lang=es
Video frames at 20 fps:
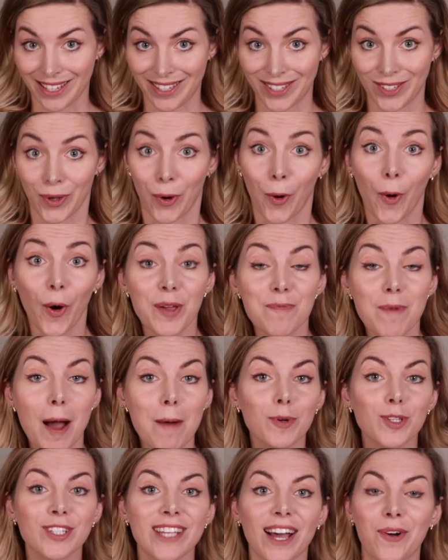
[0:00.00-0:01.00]
es, hoy
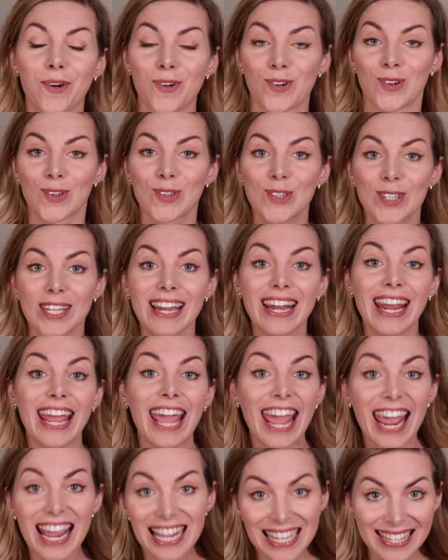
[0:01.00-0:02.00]
vamos a conocer
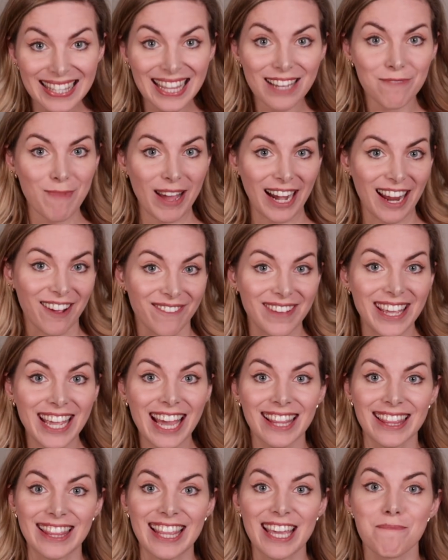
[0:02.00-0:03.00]
esta
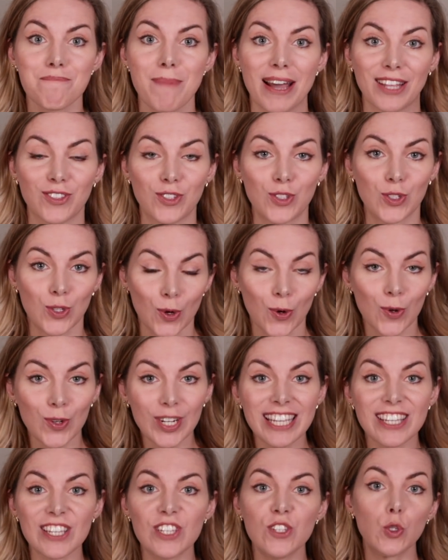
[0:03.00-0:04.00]
maravilla de
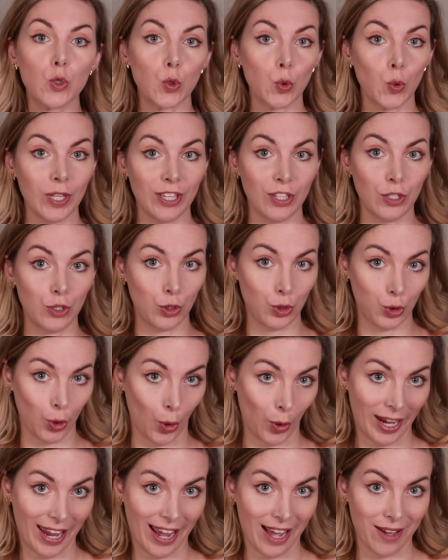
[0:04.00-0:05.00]
mansión y su
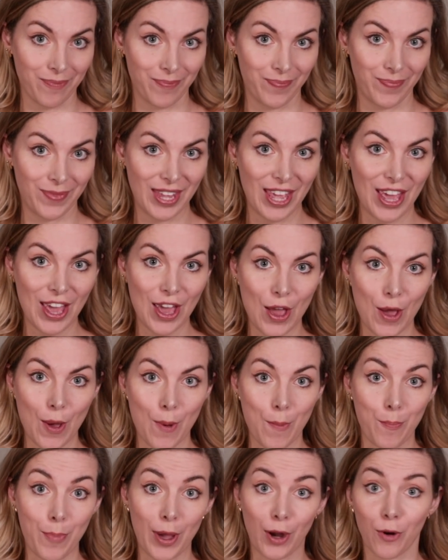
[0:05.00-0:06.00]
historia
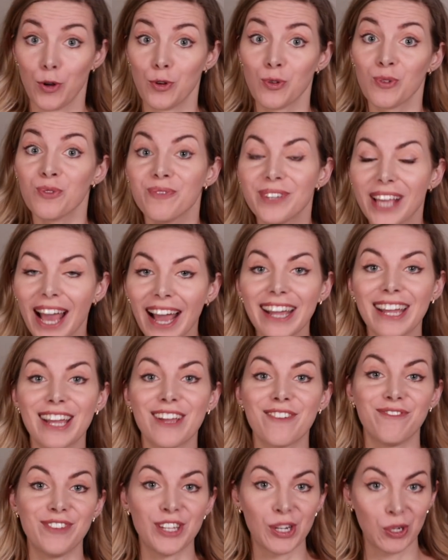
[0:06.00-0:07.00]
pero en un
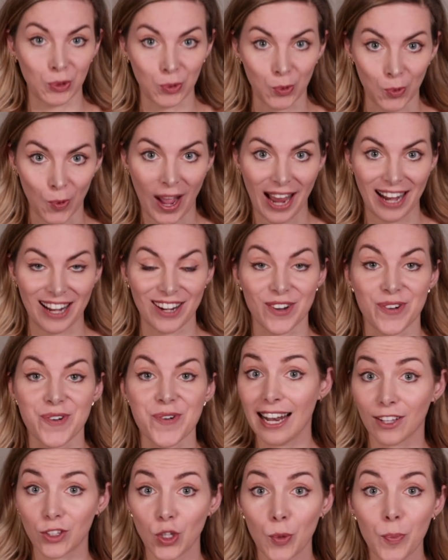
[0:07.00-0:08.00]
viaje virtual.
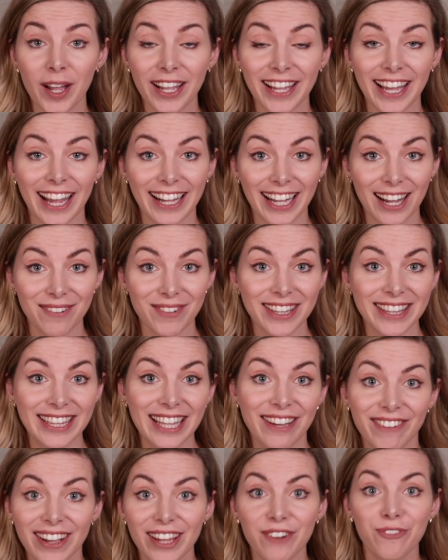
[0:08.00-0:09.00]
La toma que acaban
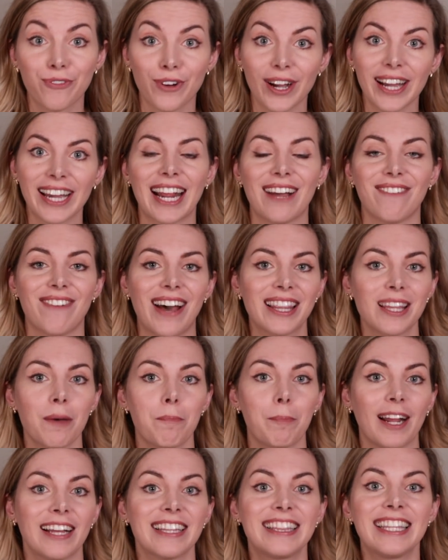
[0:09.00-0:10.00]
de ver fue grabada
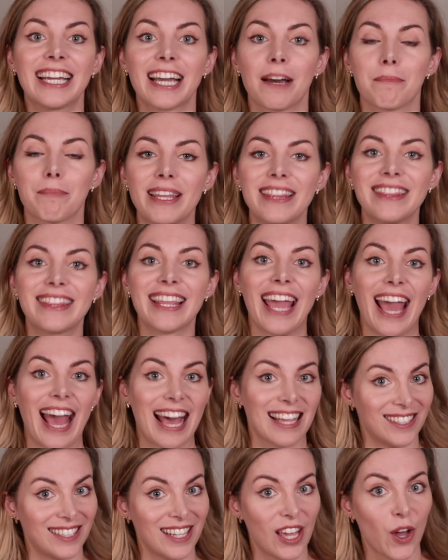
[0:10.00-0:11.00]
prácticamente
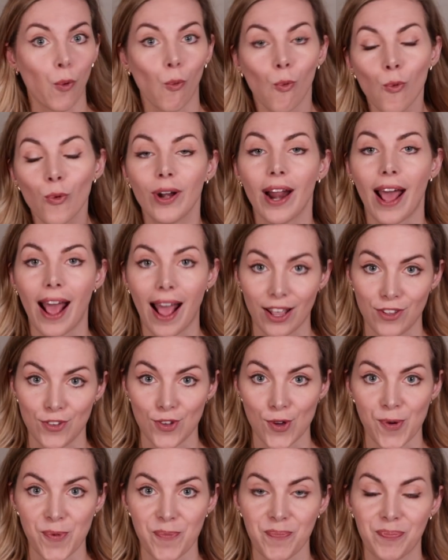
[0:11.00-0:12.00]
hace un
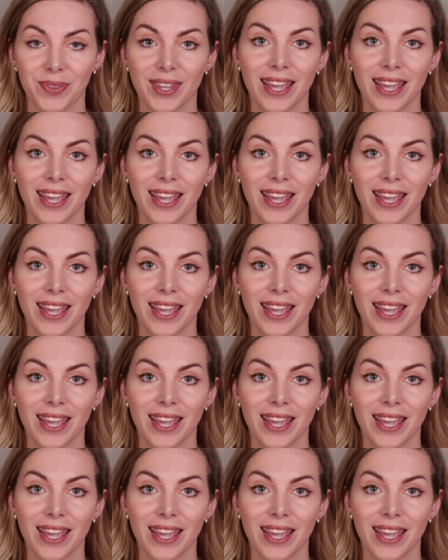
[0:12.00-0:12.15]
año,